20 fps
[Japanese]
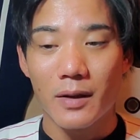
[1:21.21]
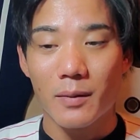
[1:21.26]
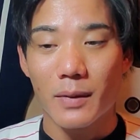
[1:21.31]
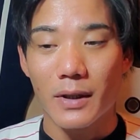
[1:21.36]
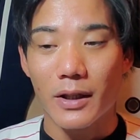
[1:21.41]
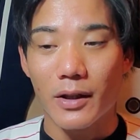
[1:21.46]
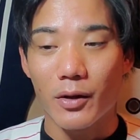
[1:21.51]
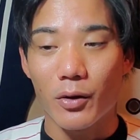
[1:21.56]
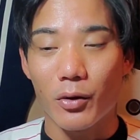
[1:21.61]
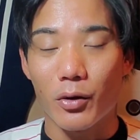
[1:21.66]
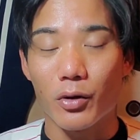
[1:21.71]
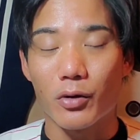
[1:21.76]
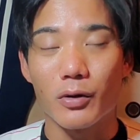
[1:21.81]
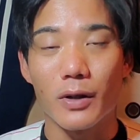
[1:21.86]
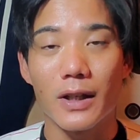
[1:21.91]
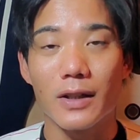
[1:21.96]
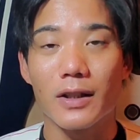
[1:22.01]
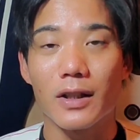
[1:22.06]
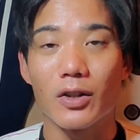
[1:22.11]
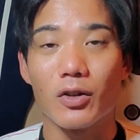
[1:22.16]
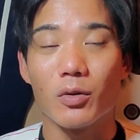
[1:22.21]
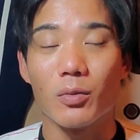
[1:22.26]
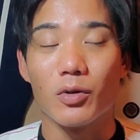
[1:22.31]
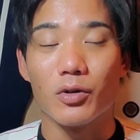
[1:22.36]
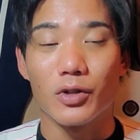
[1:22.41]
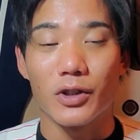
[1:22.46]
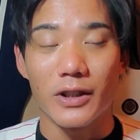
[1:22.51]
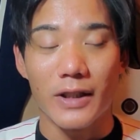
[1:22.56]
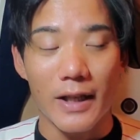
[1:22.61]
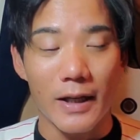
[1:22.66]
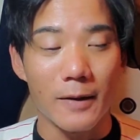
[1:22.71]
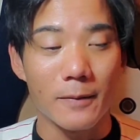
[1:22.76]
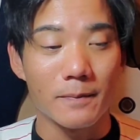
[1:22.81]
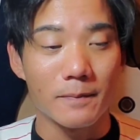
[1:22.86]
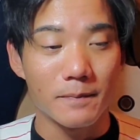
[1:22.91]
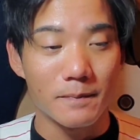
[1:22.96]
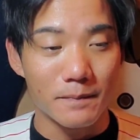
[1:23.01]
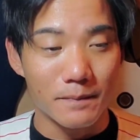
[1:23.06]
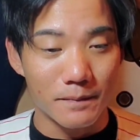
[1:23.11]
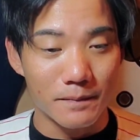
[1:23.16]
まだ余力はあったと思うしね、
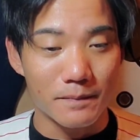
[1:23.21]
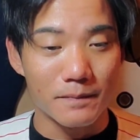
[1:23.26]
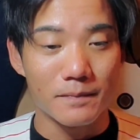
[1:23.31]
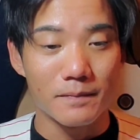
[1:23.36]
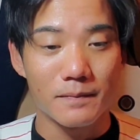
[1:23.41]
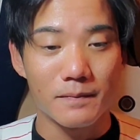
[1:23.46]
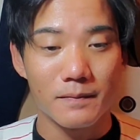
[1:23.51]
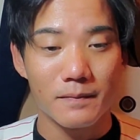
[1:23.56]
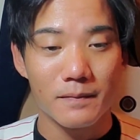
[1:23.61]
うん。